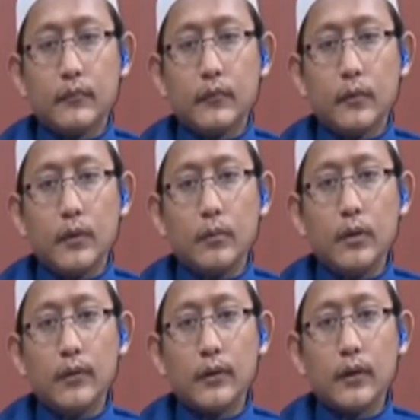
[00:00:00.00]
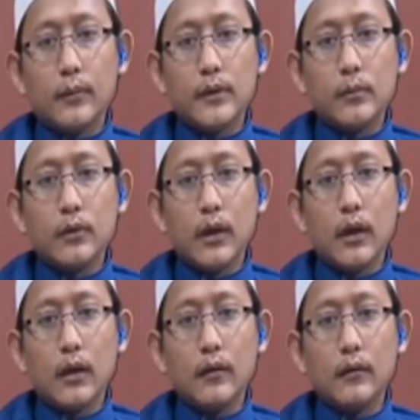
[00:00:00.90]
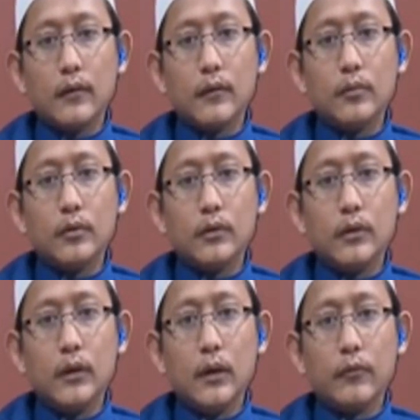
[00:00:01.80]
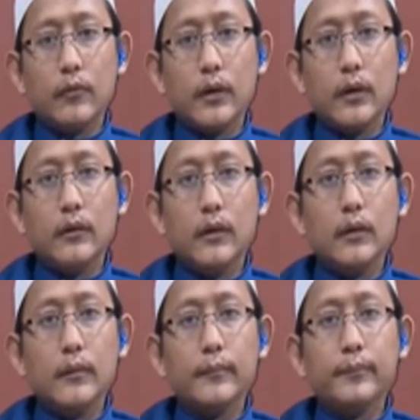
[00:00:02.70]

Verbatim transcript: di mana beliau setelah menyebutkan hadis tersebut di dalam sahihnya